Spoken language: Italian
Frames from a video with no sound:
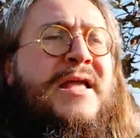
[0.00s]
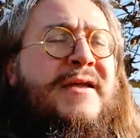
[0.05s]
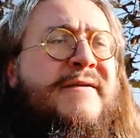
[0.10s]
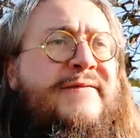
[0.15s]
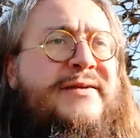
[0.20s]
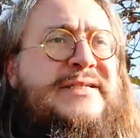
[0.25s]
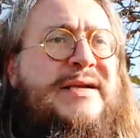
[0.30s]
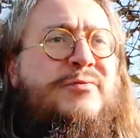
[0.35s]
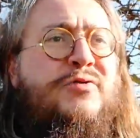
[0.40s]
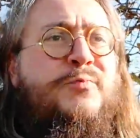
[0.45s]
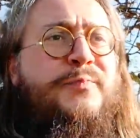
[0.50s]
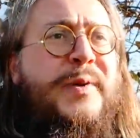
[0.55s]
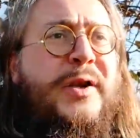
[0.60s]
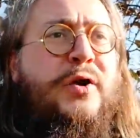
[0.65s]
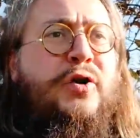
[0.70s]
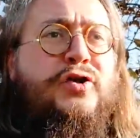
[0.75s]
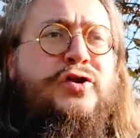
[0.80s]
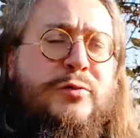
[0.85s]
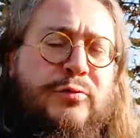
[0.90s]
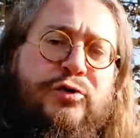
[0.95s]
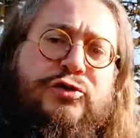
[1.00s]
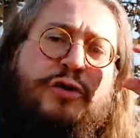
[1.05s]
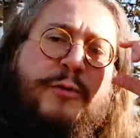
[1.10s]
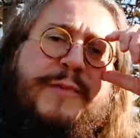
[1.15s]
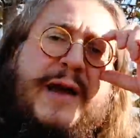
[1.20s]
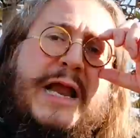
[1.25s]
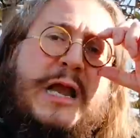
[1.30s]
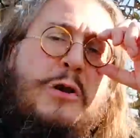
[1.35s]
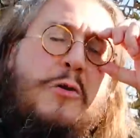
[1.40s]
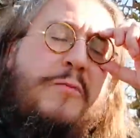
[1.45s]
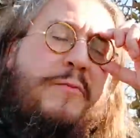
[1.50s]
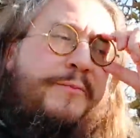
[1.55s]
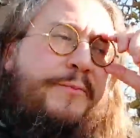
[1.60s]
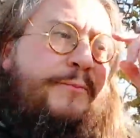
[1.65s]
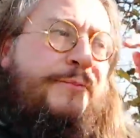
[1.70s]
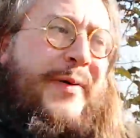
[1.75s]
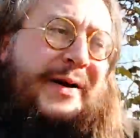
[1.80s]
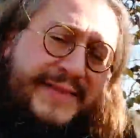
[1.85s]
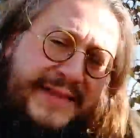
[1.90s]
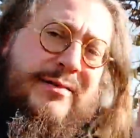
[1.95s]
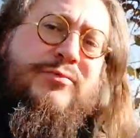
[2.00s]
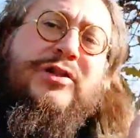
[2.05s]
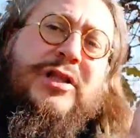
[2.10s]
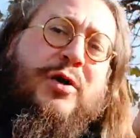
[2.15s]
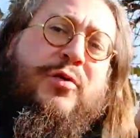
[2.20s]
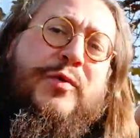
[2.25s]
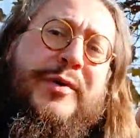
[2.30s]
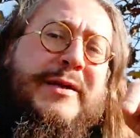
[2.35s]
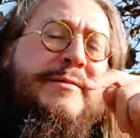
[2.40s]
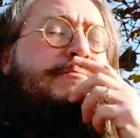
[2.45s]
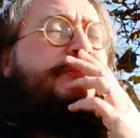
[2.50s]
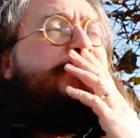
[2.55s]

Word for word: facciamo un percorso molto bello. Partiamo da qui,